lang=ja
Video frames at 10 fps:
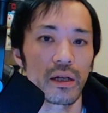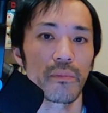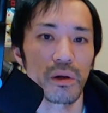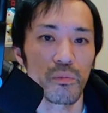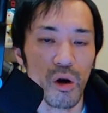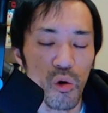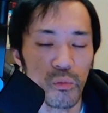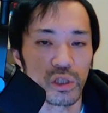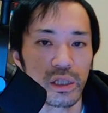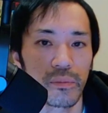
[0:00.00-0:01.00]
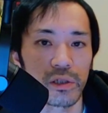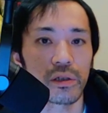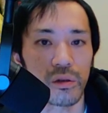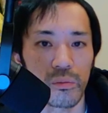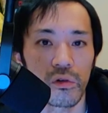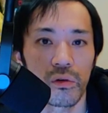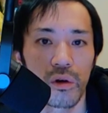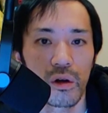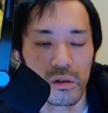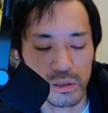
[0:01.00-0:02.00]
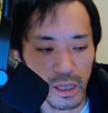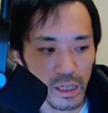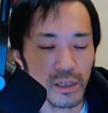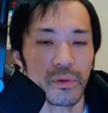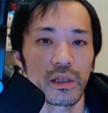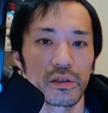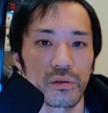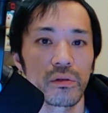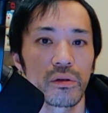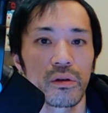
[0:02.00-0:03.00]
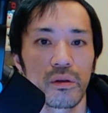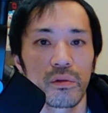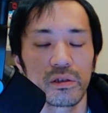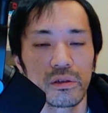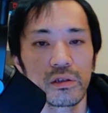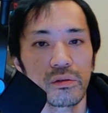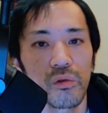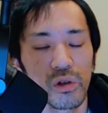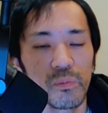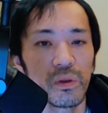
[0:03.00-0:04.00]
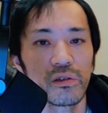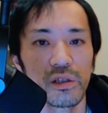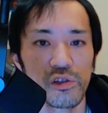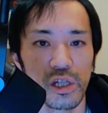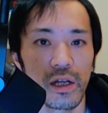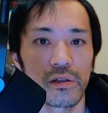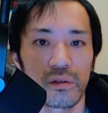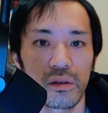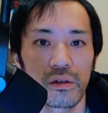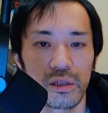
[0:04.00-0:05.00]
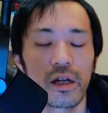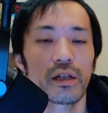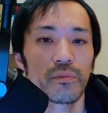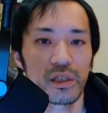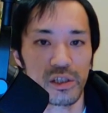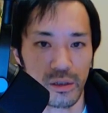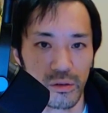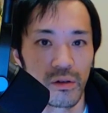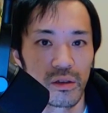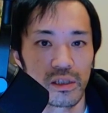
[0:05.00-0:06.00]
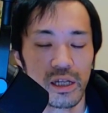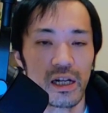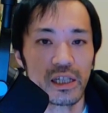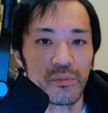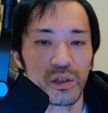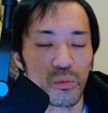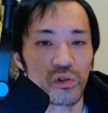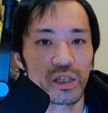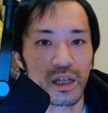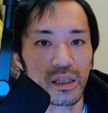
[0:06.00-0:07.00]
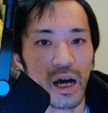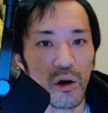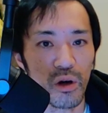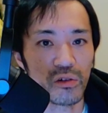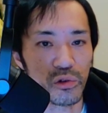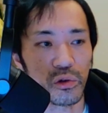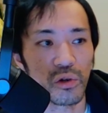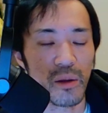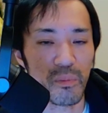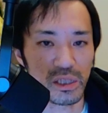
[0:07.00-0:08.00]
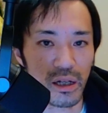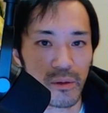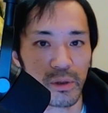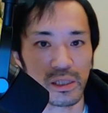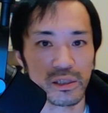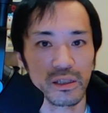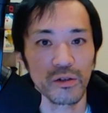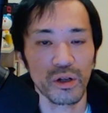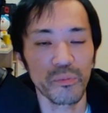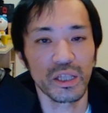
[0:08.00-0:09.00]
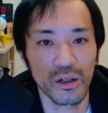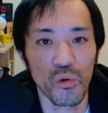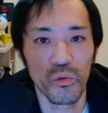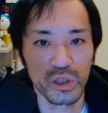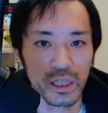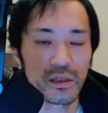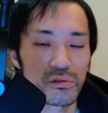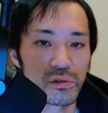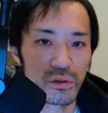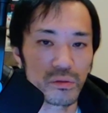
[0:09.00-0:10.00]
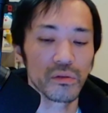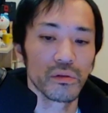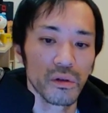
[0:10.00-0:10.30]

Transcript: 連覇まあ本も出てますけどもサラリーマンなんですよ別にそのオリンピック選手じゃないんですよねサラリーマンでしたとでサラリーマンの僕が何で青学を4連覇3連覇させたのかみたいな本も出てるんですけどだか